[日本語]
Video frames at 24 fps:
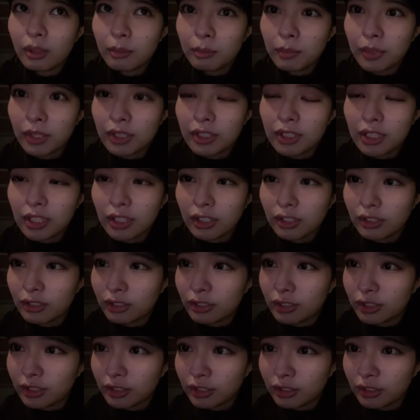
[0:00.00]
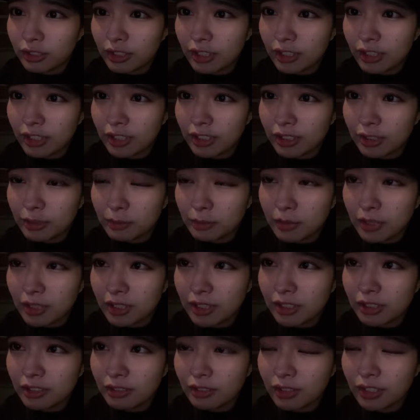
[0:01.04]
皆さんよろしくお願いしま
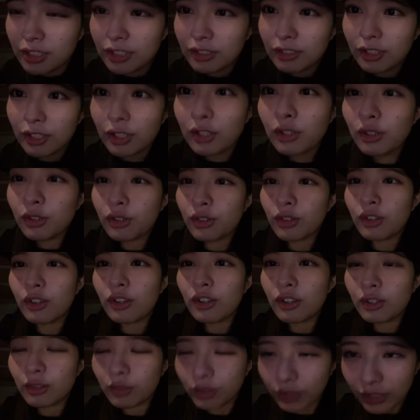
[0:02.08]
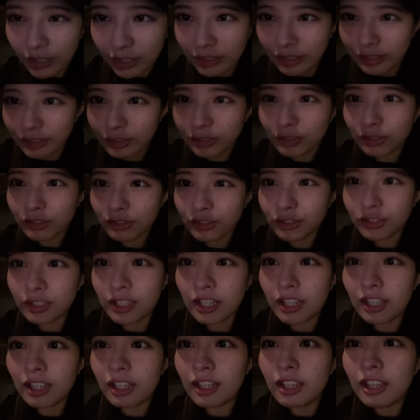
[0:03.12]
す私は今日小屋入りということ
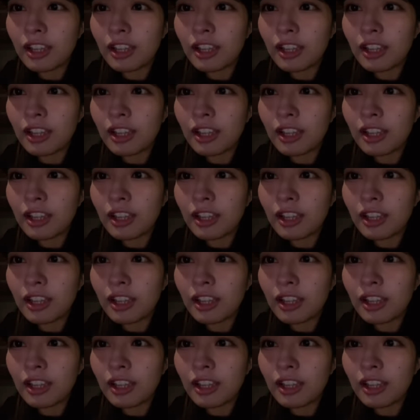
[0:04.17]
で、